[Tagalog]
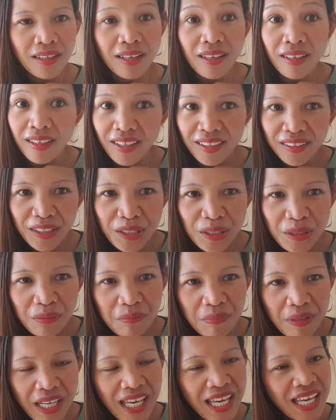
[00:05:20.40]
ang ganda ng
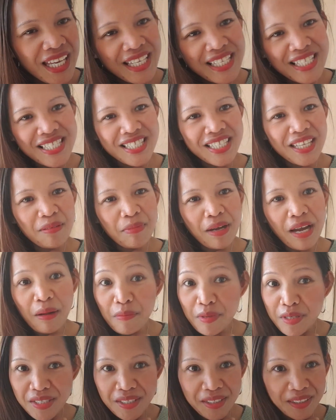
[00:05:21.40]
place, 'di ba?
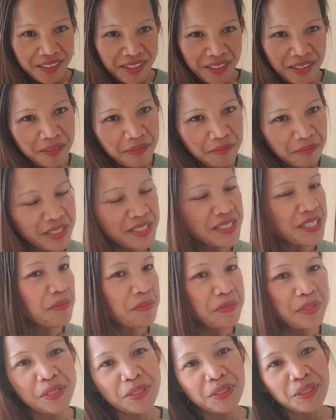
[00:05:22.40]
Amsterdam, basta
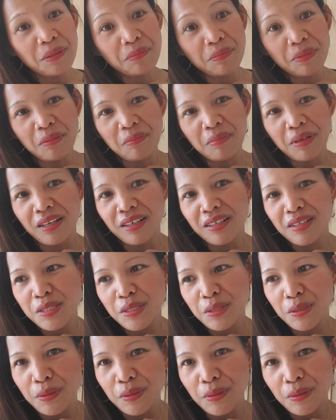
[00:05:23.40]
Amsterdam, 'di ba?
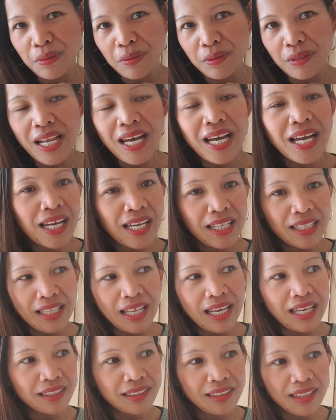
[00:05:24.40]
So lahat
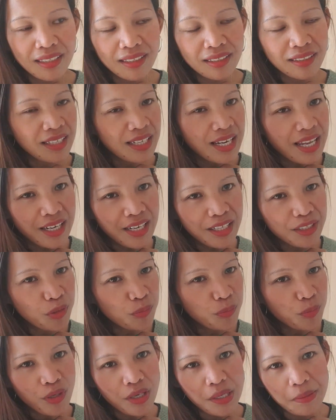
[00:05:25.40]
I think kilala
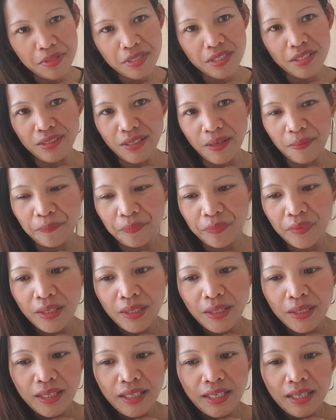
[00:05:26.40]
niyo po ang Amsterdam.
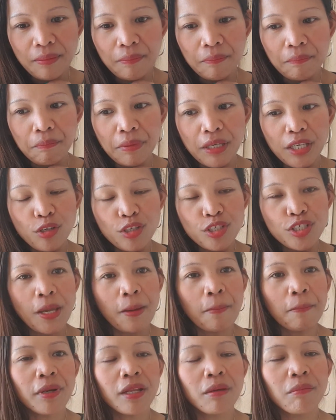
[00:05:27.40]
Pero
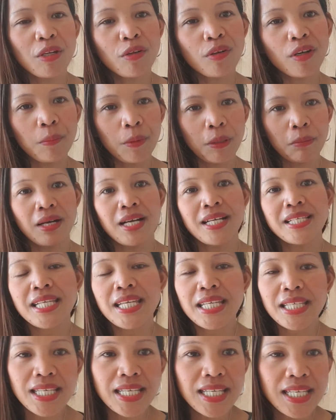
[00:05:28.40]
siyempre, meron kami mga
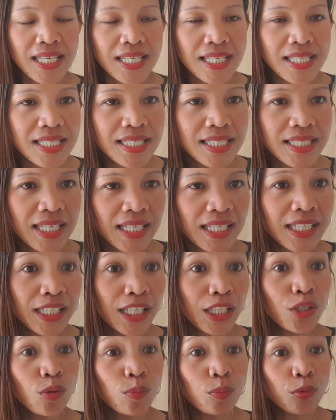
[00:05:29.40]
cities na
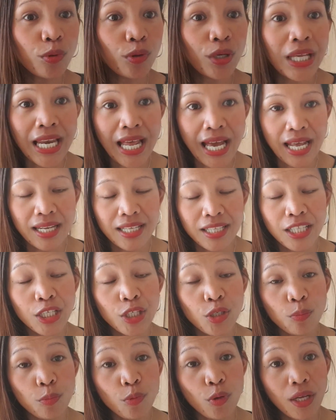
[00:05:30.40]
hindi nyo po, kila,
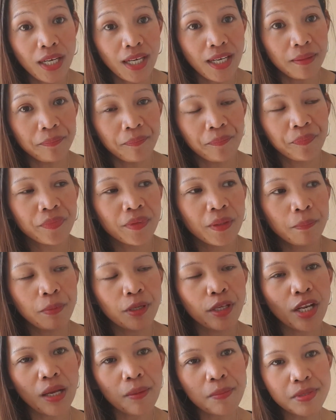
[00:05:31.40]
hindi nyo po alam.
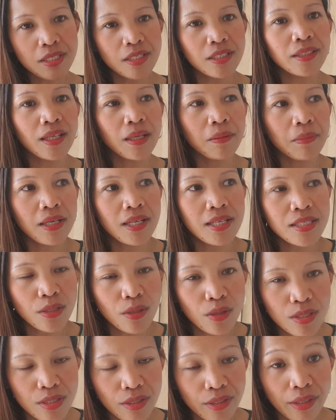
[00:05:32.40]
Pero Amsterdam is
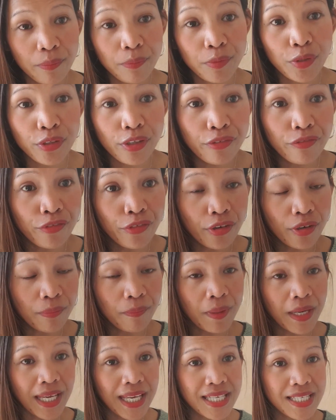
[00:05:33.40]
also the beautiful
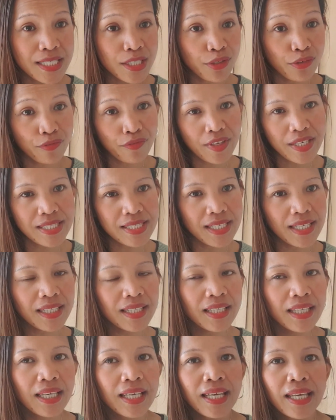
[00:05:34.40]
place to
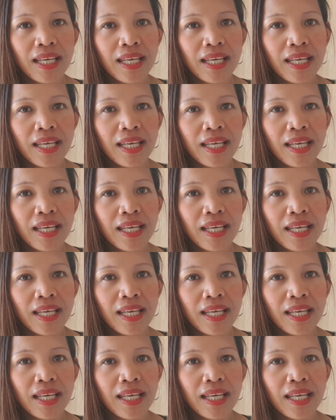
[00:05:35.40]
visit.